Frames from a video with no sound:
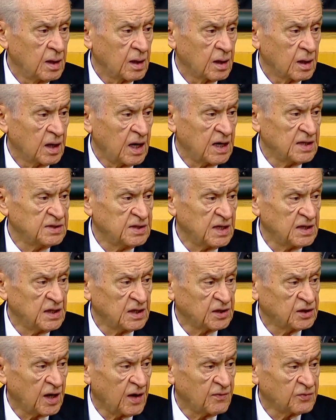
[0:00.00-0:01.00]

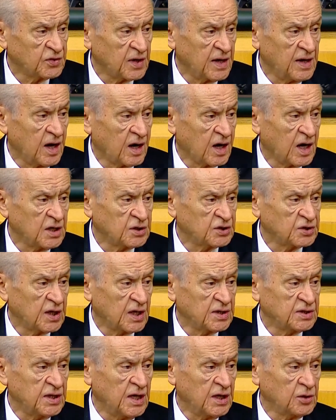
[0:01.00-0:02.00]
Gazze'de tavşana kaç
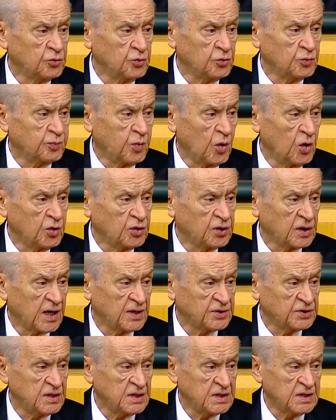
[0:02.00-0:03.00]
taziye tut
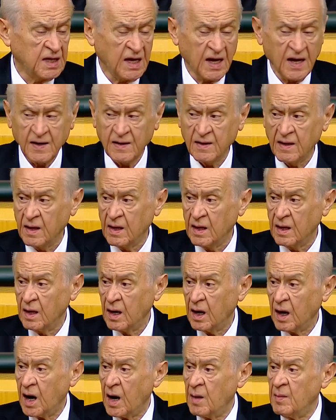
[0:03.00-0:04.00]
politikası izleyen
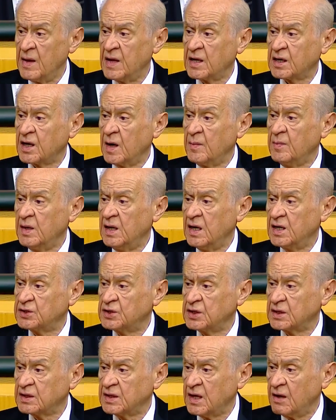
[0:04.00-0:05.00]
Amerika
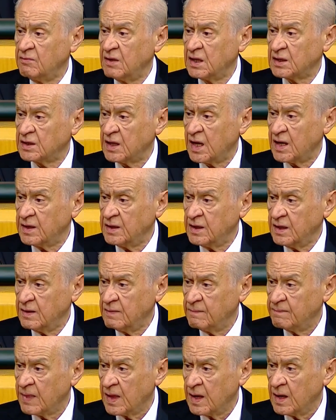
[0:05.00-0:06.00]
Birleşik
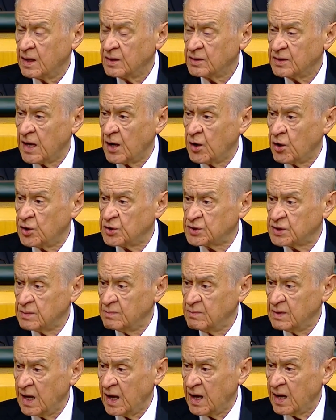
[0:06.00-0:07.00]
Devletleri'nin
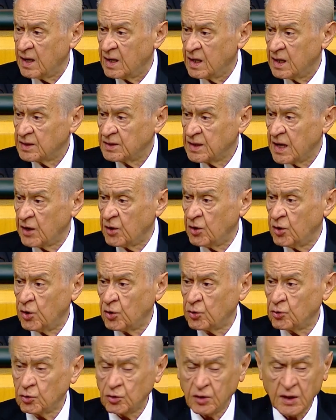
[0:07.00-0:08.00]
terörizmle, terör
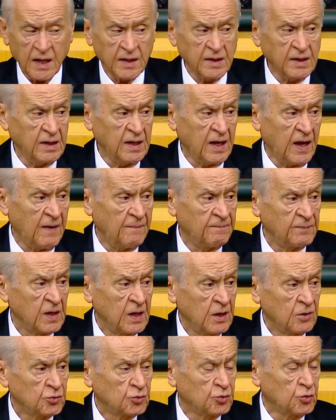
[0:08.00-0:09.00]
örgütleriyle,
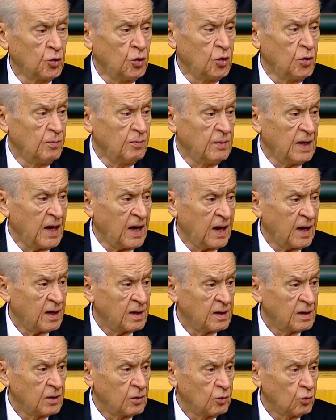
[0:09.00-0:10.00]
zulümle,
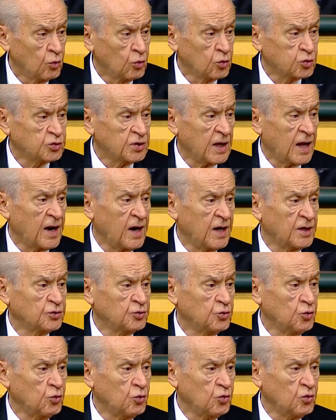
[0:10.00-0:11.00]

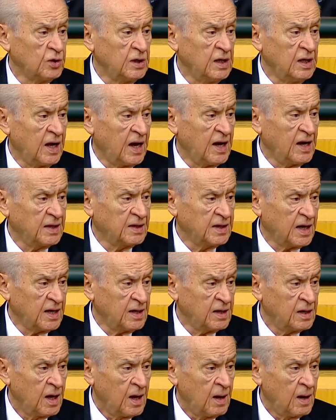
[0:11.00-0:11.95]
uluslararası hukuku ihlal eden